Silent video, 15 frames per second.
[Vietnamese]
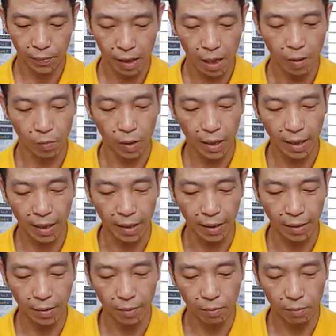Không đây.
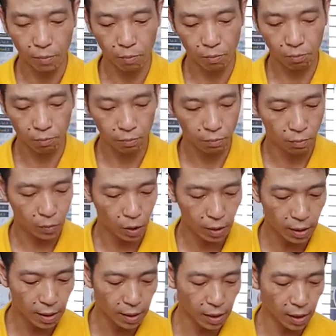Ôi
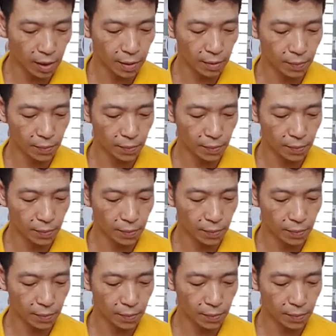rơi rồi.